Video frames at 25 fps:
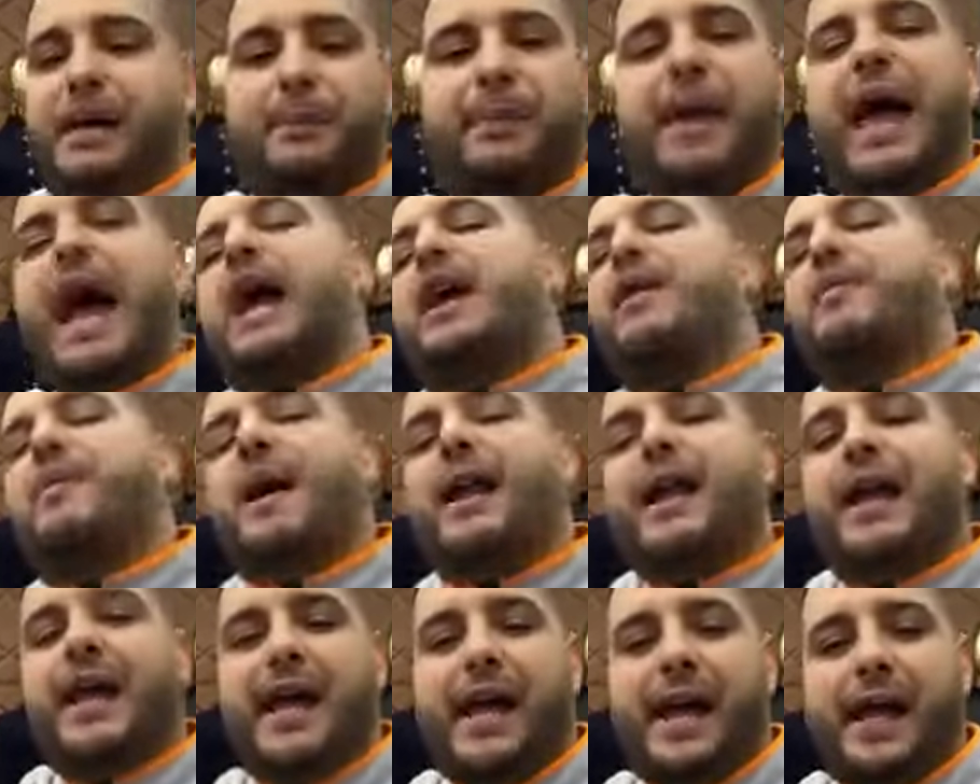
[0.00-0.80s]

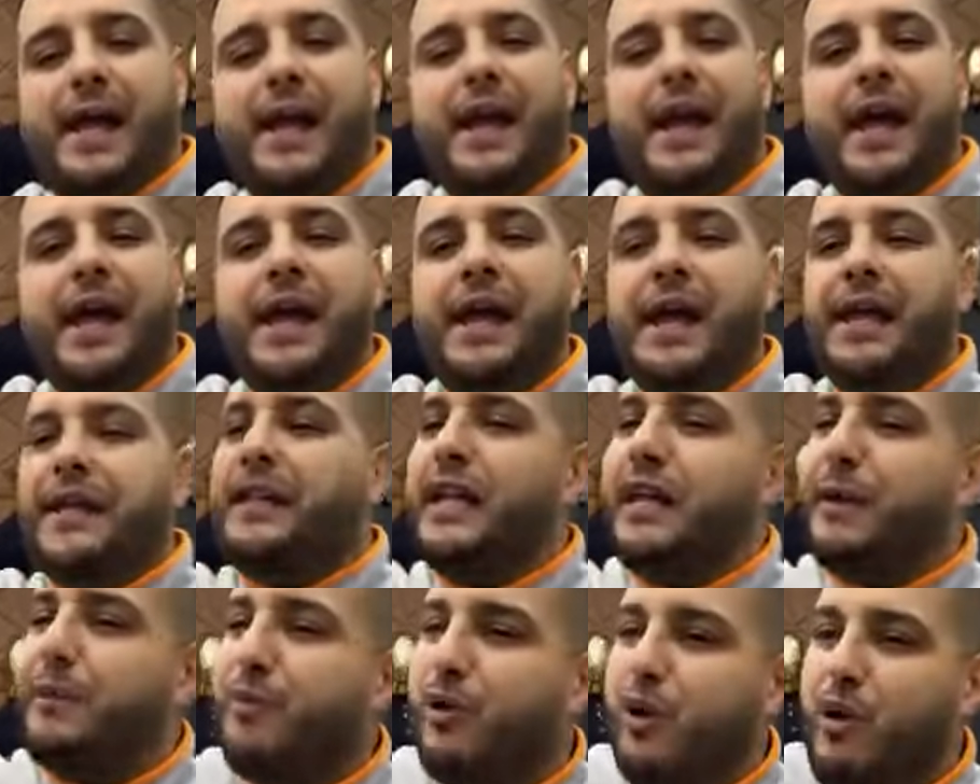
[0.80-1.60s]
باكمله
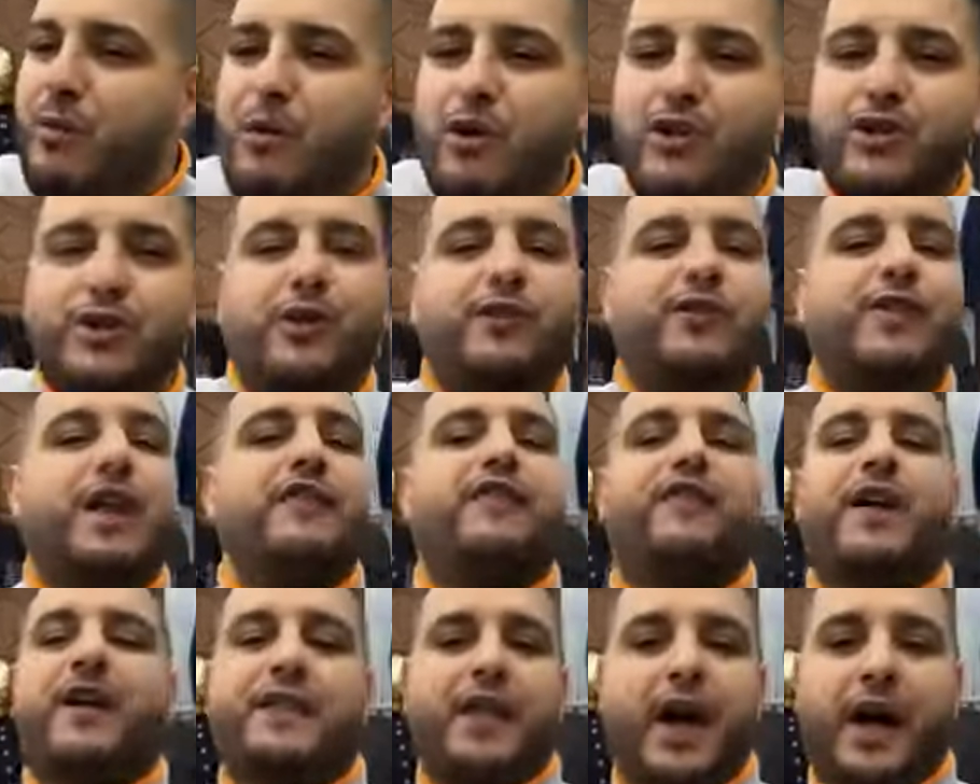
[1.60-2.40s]
يدير بروموسيون في
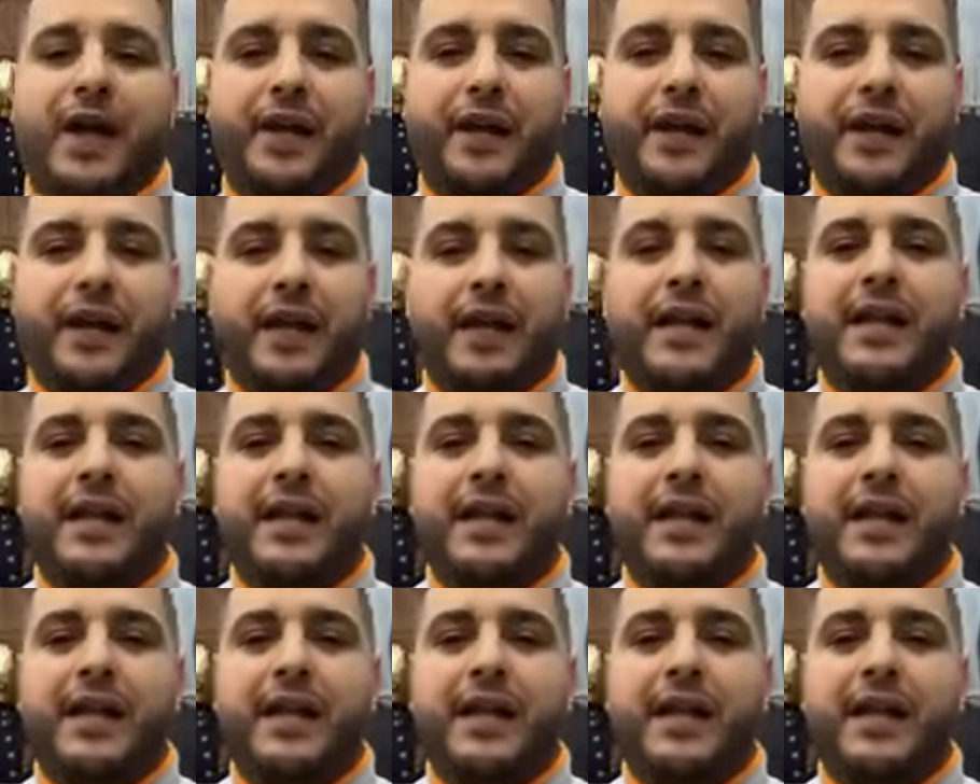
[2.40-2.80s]
لافين داني